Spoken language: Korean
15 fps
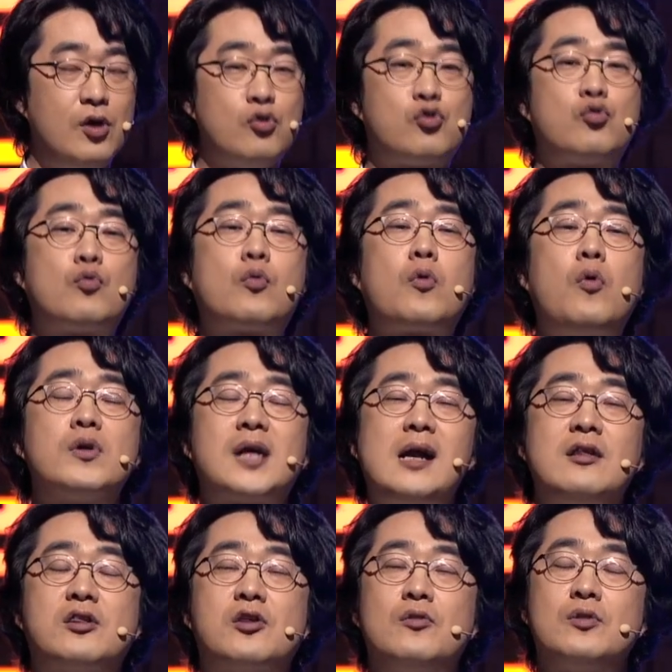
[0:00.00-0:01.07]
죽고 살
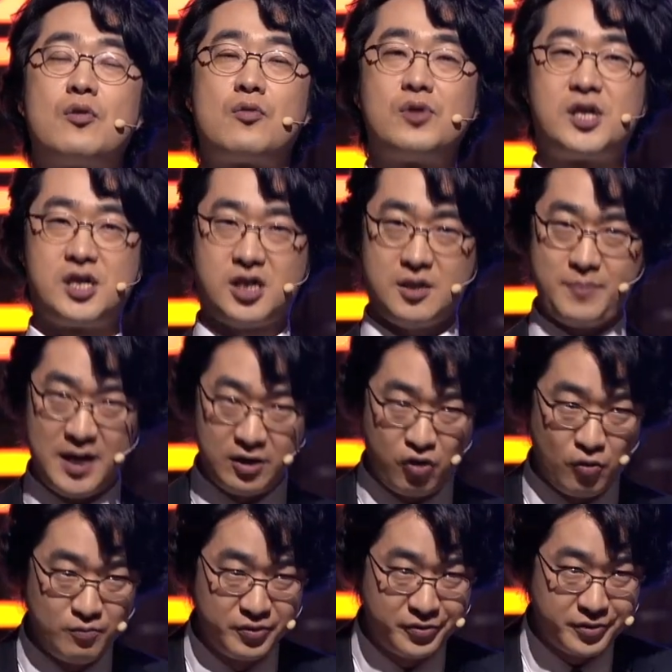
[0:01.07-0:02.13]
정도로 심하게
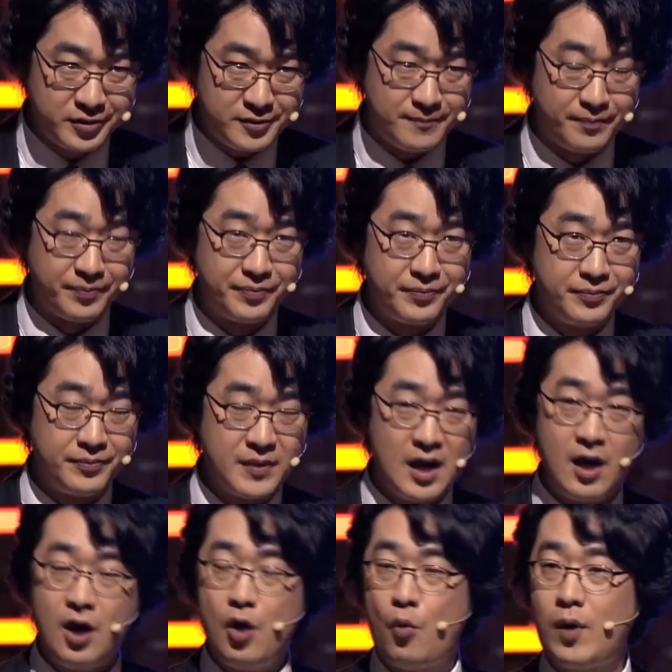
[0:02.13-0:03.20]
온 분들은
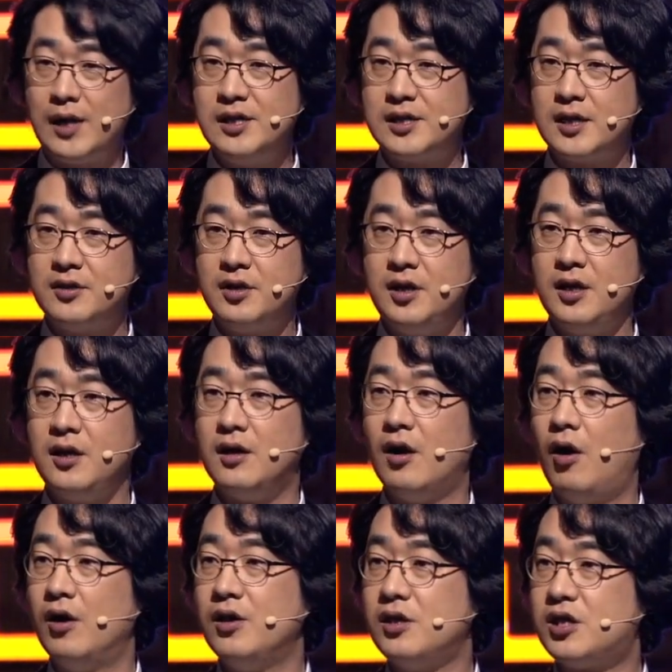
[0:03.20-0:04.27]
환자들이
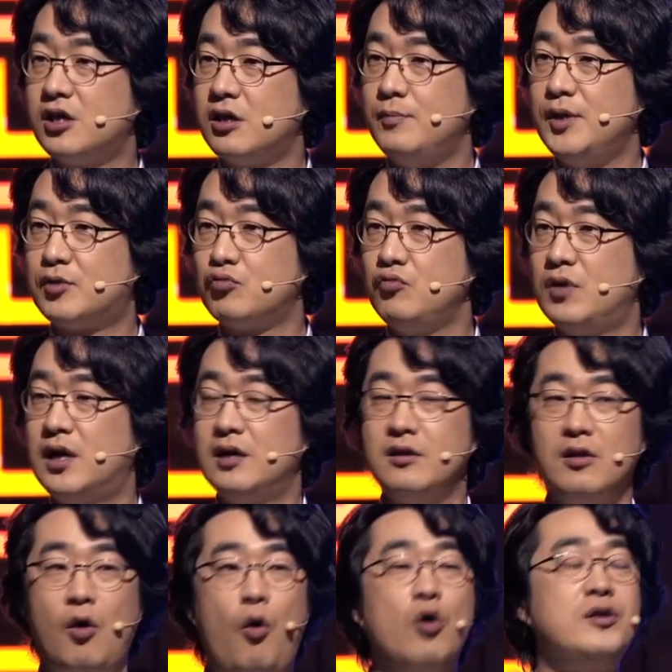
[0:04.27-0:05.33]
지금 이
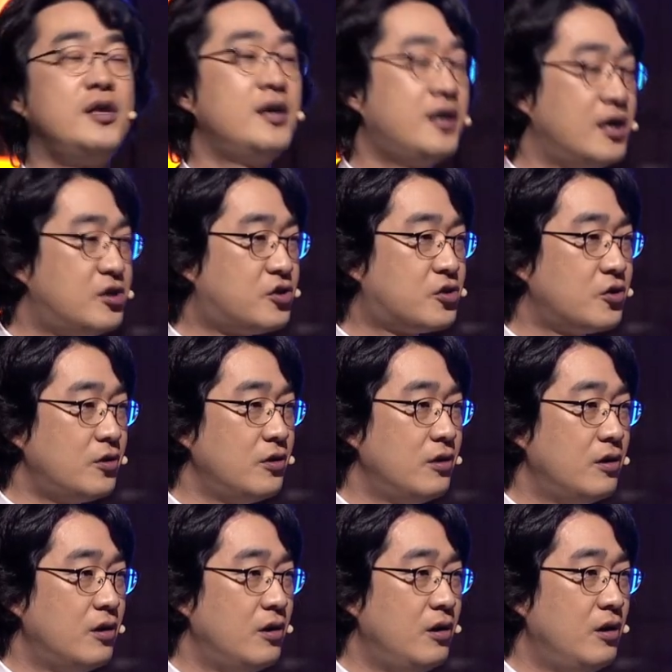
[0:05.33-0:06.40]
순간 어디에 계시죠?
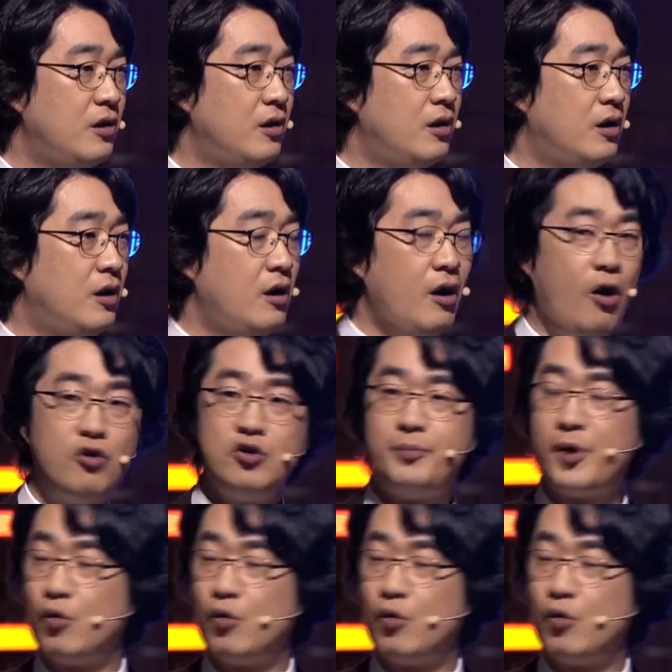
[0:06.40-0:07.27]
어느